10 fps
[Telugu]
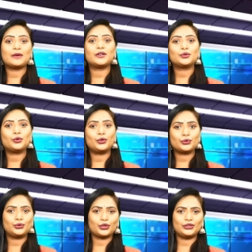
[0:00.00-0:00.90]
పవన్
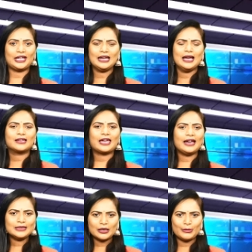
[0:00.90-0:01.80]
కోరుకుంటోంది
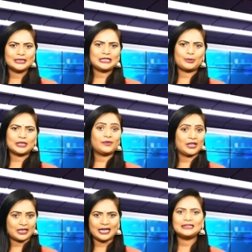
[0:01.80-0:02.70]
కేంద్ర మంత్రి
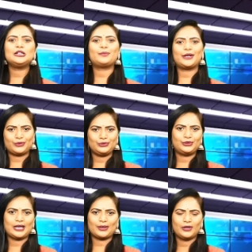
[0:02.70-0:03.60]
పదవి కాదని
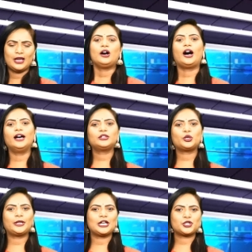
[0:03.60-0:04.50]
పేర్కొంటున్నారు
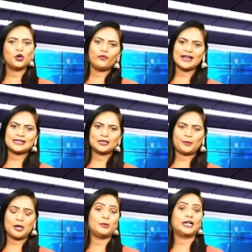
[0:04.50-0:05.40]
ఆంధ్రప్రదేశ్ ను
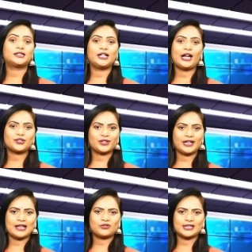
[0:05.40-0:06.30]
వైసీపీ మక్త
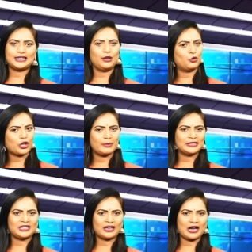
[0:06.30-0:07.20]
రాష్ట్రంగా చేసి
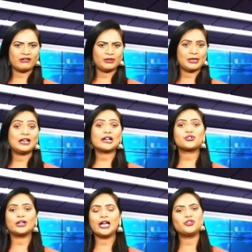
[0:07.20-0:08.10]
ముఖ్యమంత్రి కావడమే
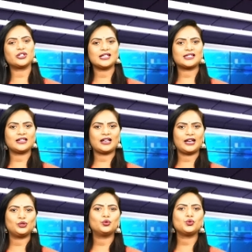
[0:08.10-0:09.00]
లక్ష్యంగా
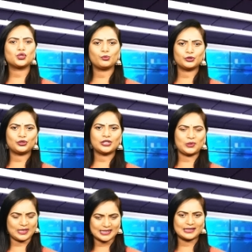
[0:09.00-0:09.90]
జనసేనాని
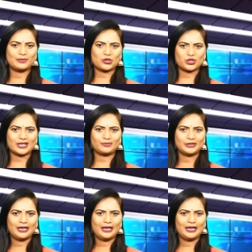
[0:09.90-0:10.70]
దూసుకుపోతున్నట్లుగా సమాచారం